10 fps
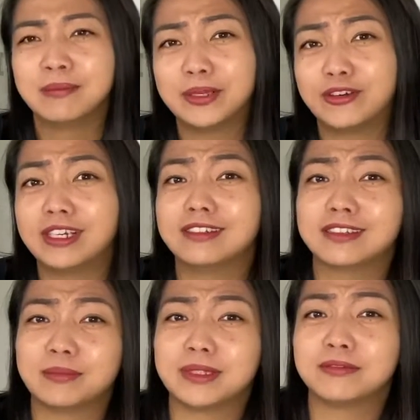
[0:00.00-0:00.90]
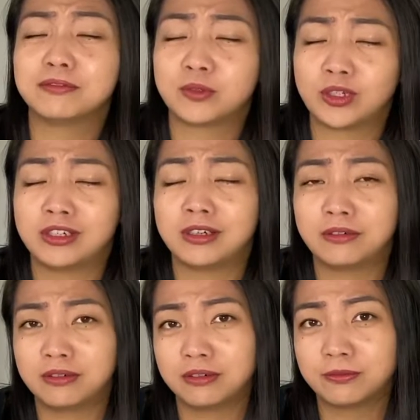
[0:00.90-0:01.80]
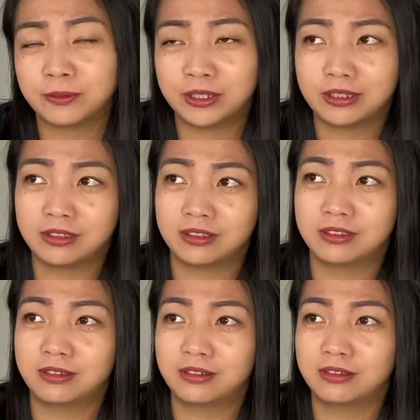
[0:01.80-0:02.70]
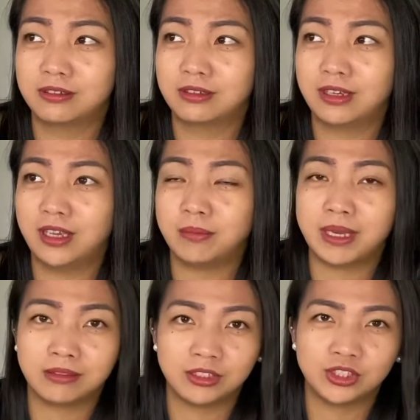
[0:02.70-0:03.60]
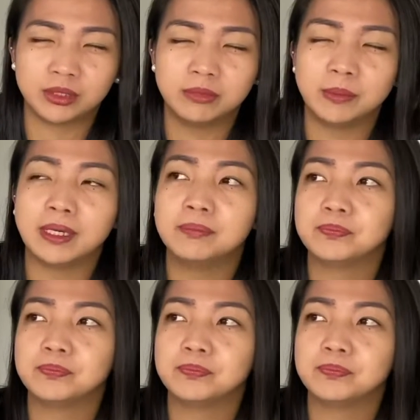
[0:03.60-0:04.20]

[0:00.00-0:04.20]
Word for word: Pero okay lang naman for, for a better job, di ba?